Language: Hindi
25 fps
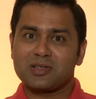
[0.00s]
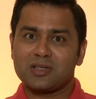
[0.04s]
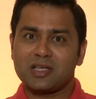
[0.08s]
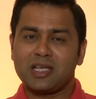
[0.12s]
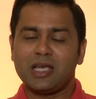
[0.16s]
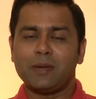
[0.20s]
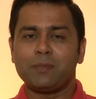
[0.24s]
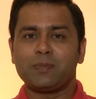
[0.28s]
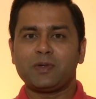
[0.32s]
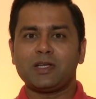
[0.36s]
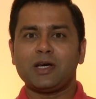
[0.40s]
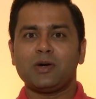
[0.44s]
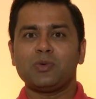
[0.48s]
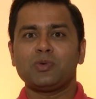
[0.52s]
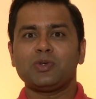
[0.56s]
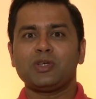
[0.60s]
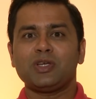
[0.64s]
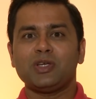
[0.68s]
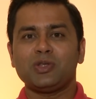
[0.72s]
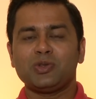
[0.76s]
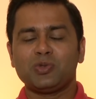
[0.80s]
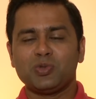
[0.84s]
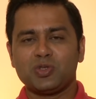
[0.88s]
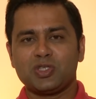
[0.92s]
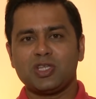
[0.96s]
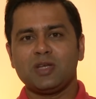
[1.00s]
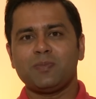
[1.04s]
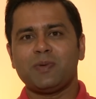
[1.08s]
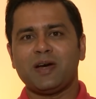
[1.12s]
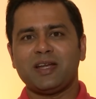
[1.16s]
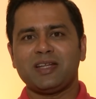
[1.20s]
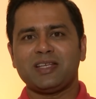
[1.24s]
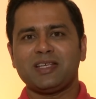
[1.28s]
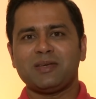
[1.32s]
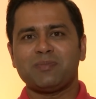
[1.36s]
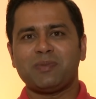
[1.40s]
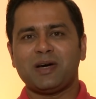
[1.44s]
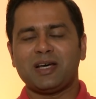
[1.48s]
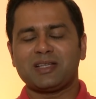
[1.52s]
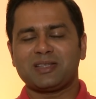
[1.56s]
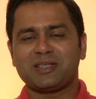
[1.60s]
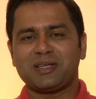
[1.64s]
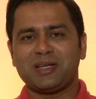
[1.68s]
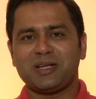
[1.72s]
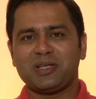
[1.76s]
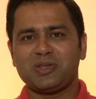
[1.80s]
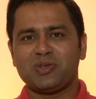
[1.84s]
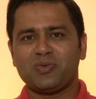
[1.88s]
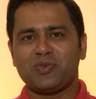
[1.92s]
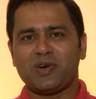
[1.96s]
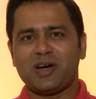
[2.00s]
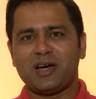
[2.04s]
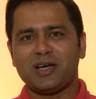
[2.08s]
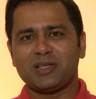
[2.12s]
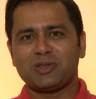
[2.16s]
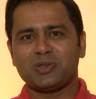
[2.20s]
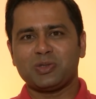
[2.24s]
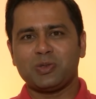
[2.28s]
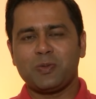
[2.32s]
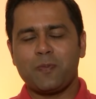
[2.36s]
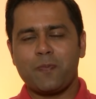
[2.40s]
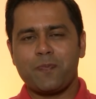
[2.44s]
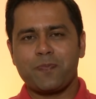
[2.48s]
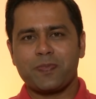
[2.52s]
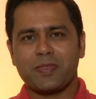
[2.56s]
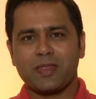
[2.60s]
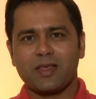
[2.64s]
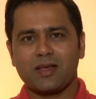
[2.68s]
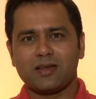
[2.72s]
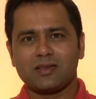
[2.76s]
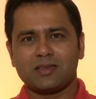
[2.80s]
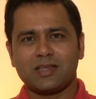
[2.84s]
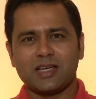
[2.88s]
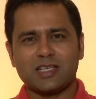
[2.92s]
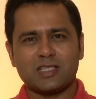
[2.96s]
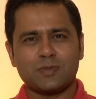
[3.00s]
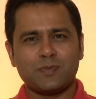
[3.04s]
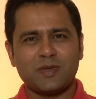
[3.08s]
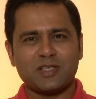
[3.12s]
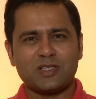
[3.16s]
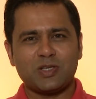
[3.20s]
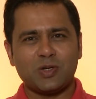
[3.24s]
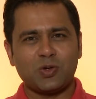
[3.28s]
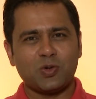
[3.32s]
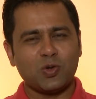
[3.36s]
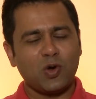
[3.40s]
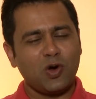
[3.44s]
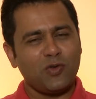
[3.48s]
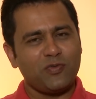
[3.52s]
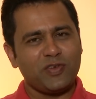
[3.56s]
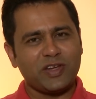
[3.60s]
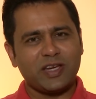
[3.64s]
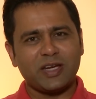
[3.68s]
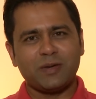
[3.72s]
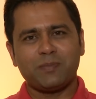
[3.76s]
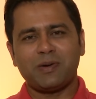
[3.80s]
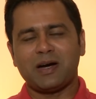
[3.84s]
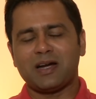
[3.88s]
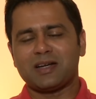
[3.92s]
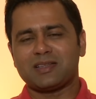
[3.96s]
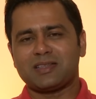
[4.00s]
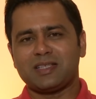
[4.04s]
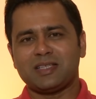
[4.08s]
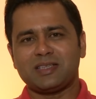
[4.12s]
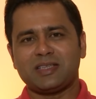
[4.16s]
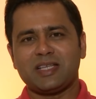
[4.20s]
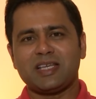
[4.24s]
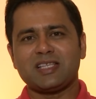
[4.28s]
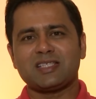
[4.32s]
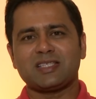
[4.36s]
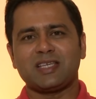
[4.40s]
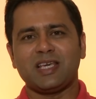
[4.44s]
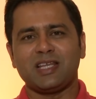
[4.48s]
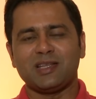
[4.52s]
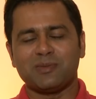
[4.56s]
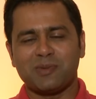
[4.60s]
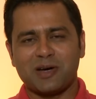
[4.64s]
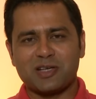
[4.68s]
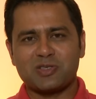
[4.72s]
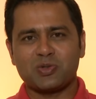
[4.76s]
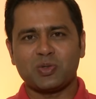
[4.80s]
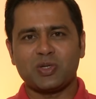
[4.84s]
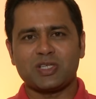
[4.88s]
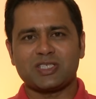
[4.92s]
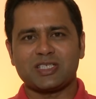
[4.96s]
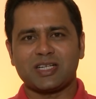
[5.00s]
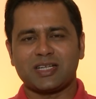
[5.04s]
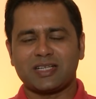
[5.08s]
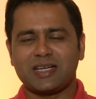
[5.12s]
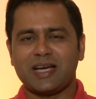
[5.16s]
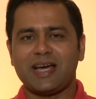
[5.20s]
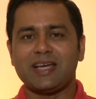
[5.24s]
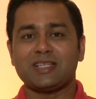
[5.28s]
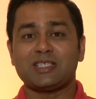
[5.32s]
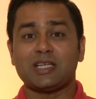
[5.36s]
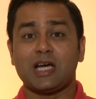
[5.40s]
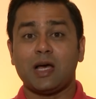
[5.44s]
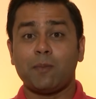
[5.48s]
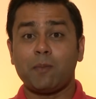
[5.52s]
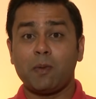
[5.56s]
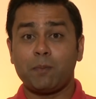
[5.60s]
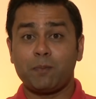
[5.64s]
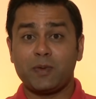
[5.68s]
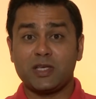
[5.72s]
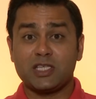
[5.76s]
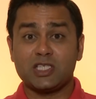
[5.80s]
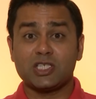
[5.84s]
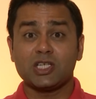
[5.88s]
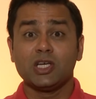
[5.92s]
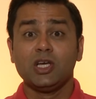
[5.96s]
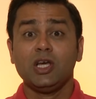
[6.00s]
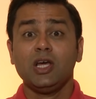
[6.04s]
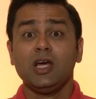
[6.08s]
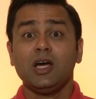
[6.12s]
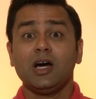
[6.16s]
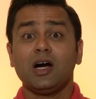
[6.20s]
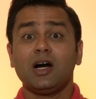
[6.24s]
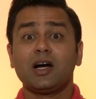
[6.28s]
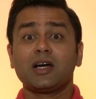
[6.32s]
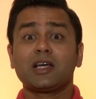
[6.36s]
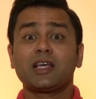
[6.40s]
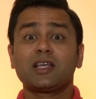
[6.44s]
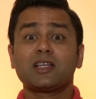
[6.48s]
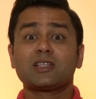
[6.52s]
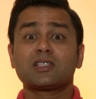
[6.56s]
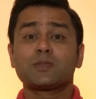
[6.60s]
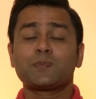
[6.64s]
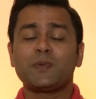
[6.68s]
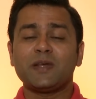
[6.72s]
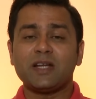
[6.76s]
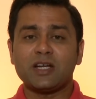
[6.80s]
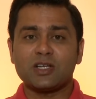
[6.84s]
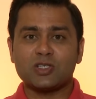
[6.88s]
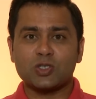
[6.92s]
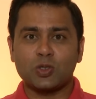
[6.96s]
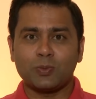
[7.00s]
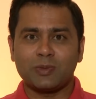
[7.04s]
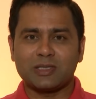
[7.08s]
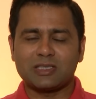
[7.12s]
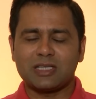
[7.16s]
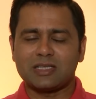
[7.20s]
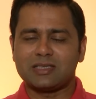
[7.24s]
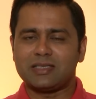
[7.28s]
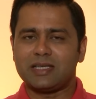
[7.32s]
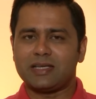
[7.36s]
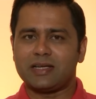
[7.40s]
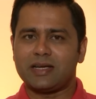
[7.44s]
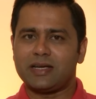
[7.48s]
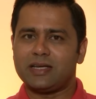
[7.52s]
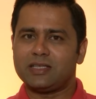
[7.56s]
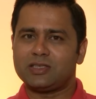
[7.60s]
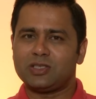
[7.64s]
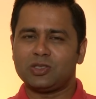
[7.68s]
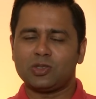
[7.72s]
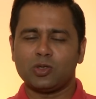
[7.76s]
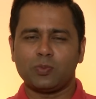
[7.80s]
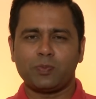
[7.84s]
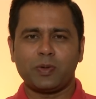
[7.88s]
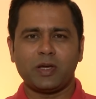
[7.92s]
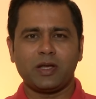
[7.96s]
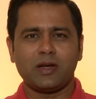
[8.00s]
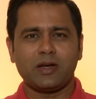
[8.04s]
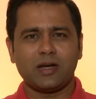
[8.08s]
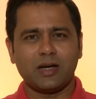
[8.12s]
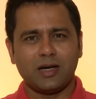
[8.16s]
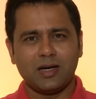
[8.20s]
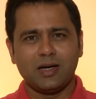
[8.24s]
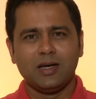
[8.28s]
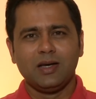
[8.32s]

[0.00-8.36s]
केप टाउन की दूसरी पारी की बात करें तो वहाँ तो दस में से नौ विकेट भारतीय तेज गेंदबाजों ने चटकाए जहां पे पिच स्पिनर्स को मदद दे रही थी तो फिर